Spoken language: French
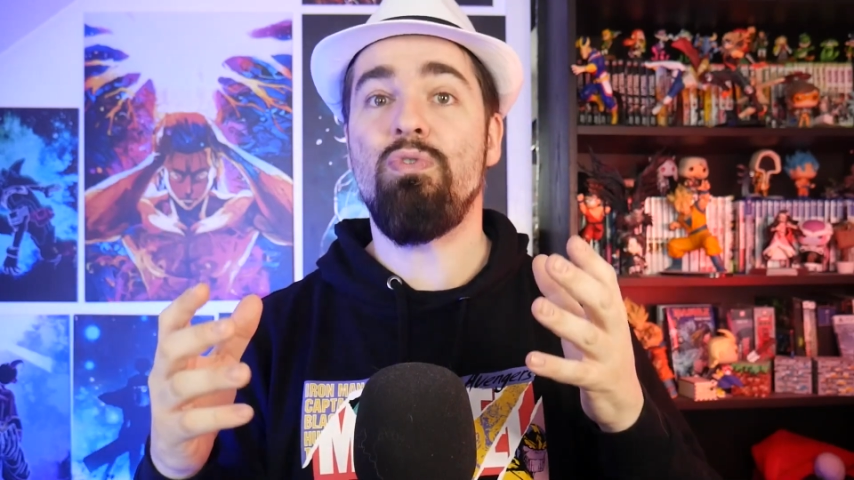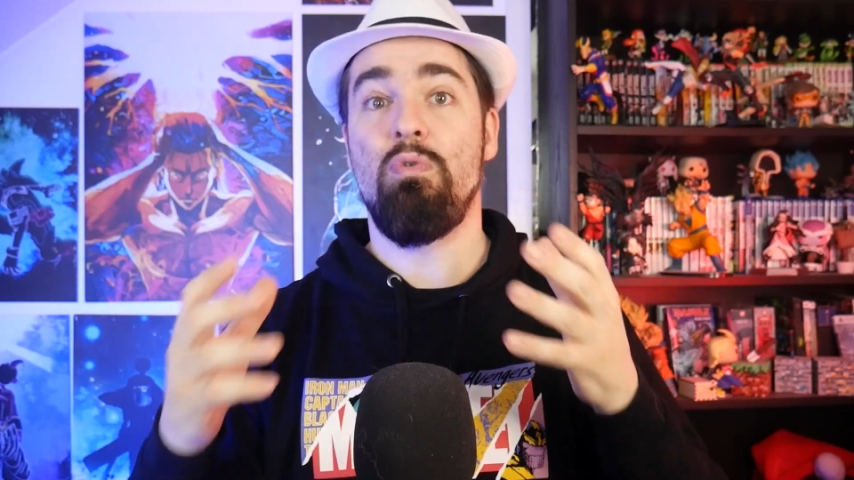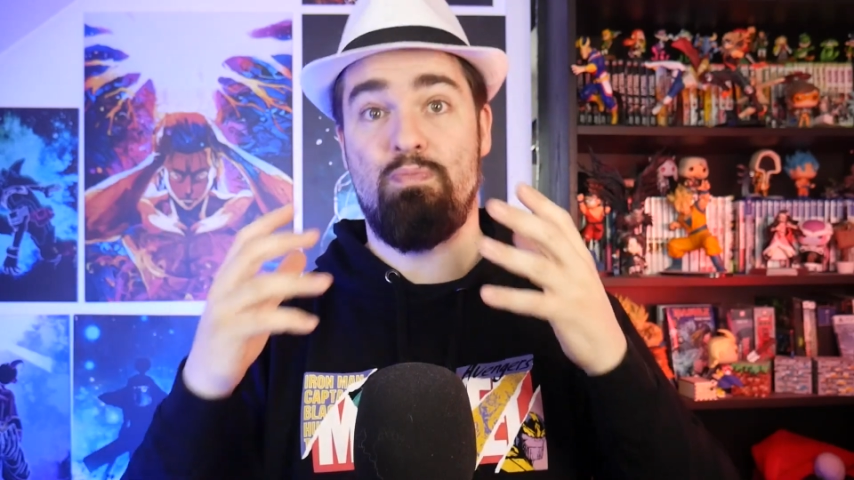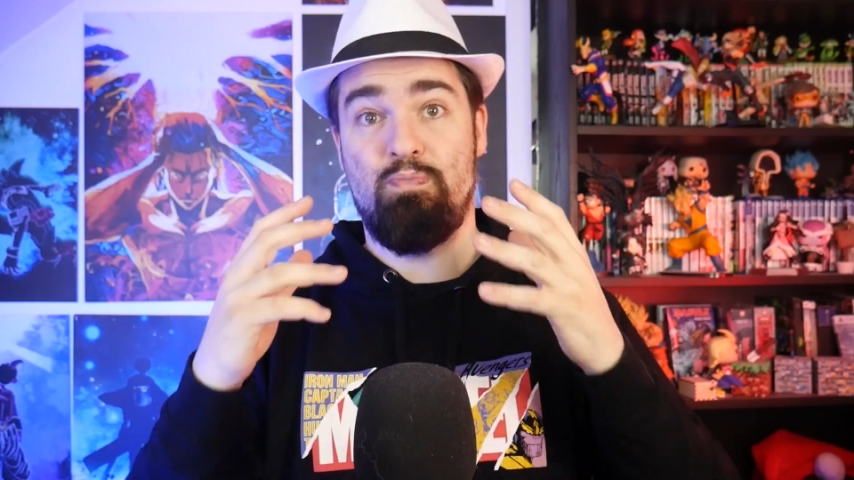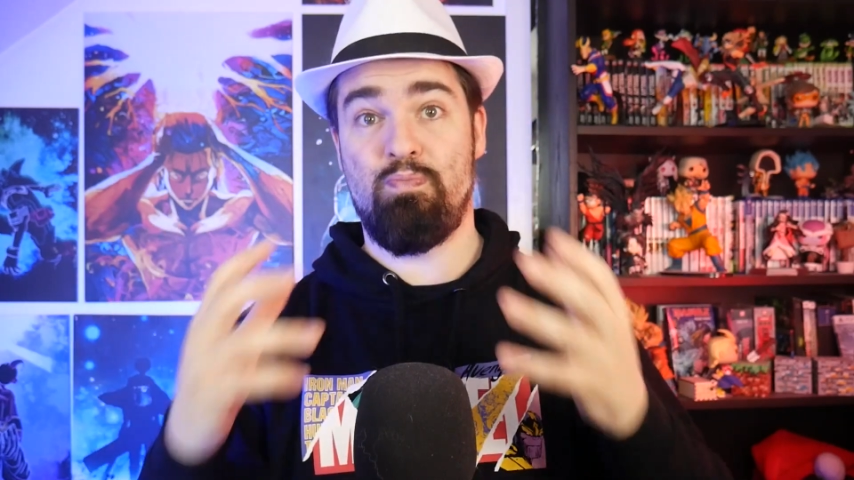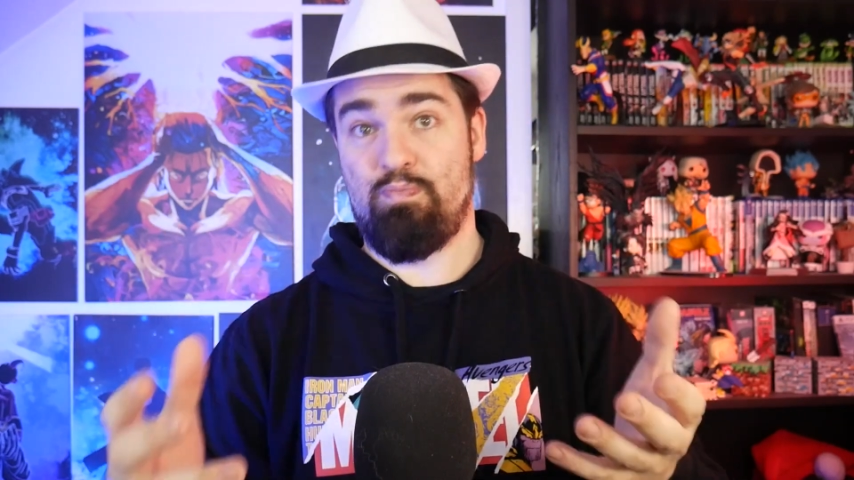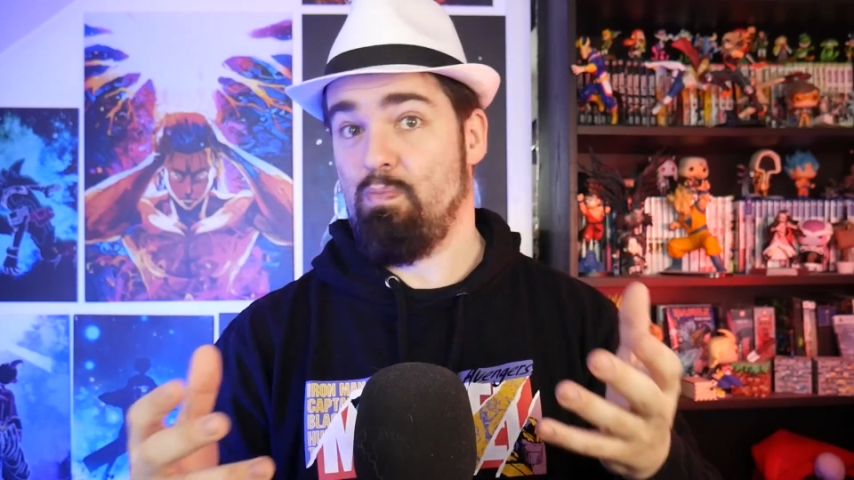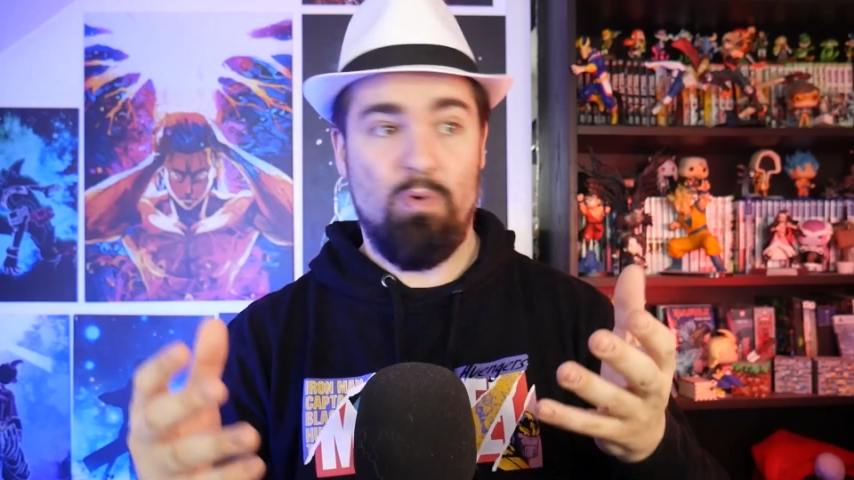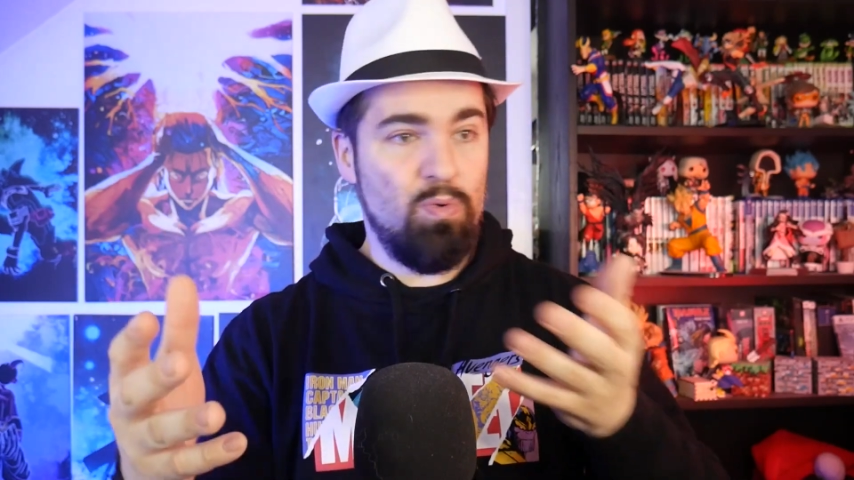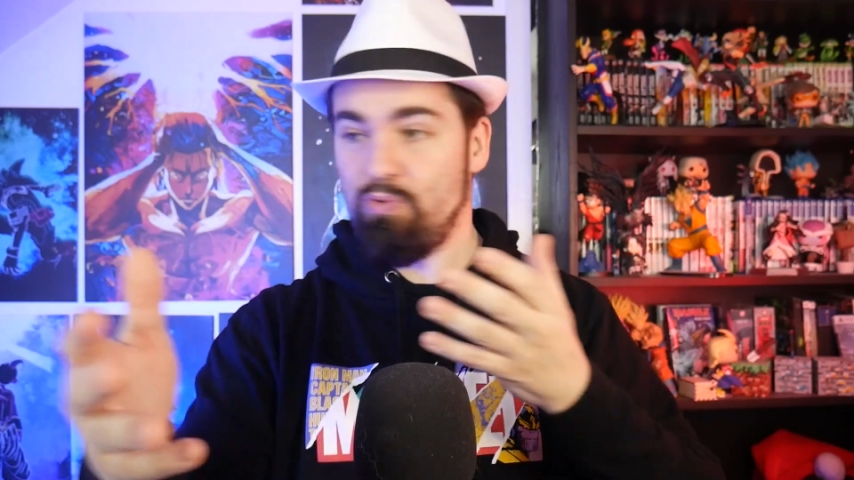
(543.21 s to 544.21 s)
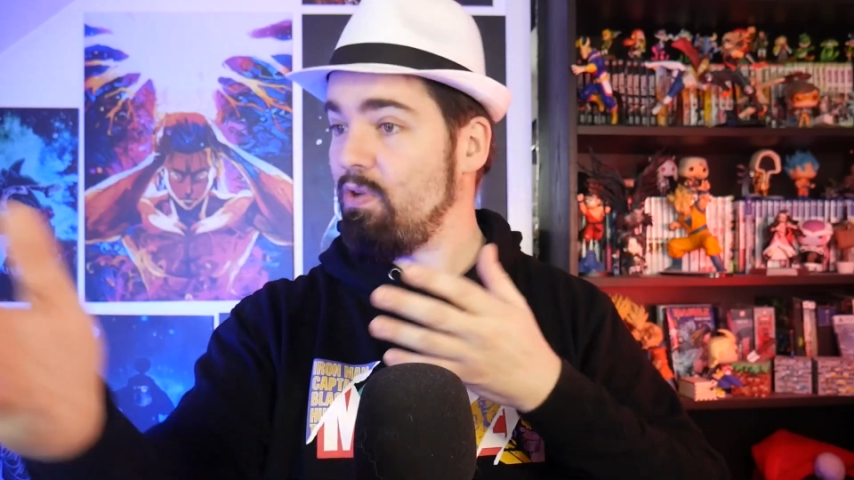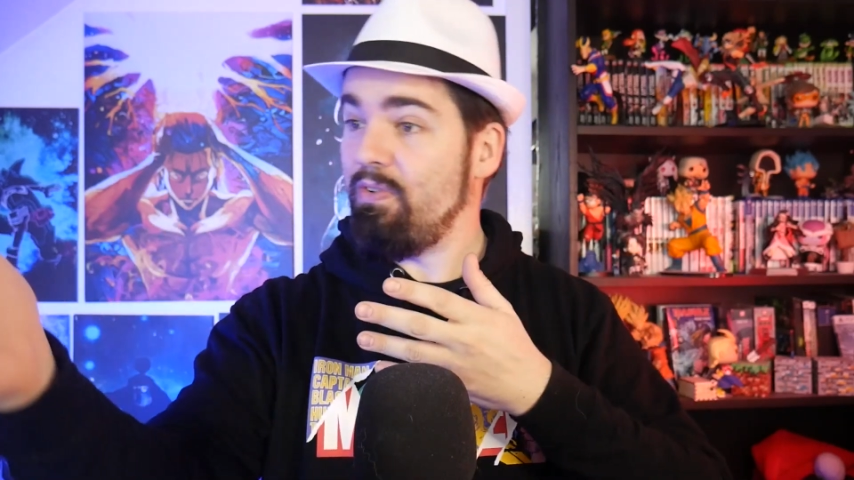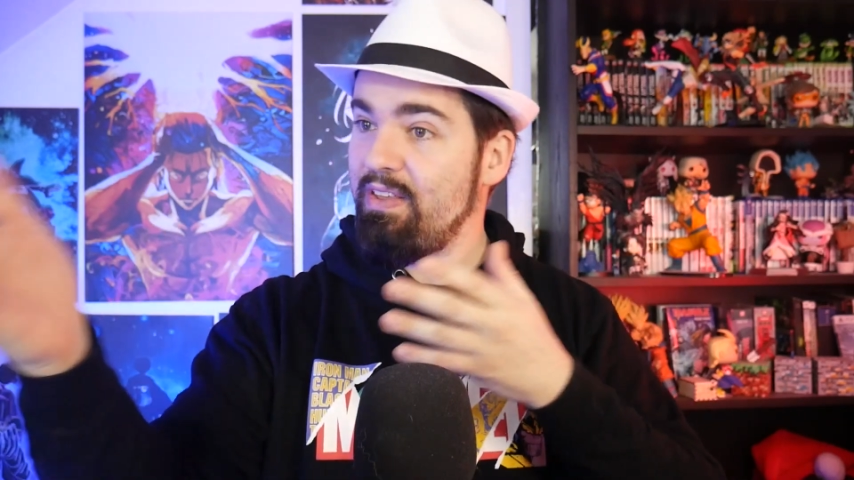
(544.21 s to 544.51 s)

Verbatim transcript: que autant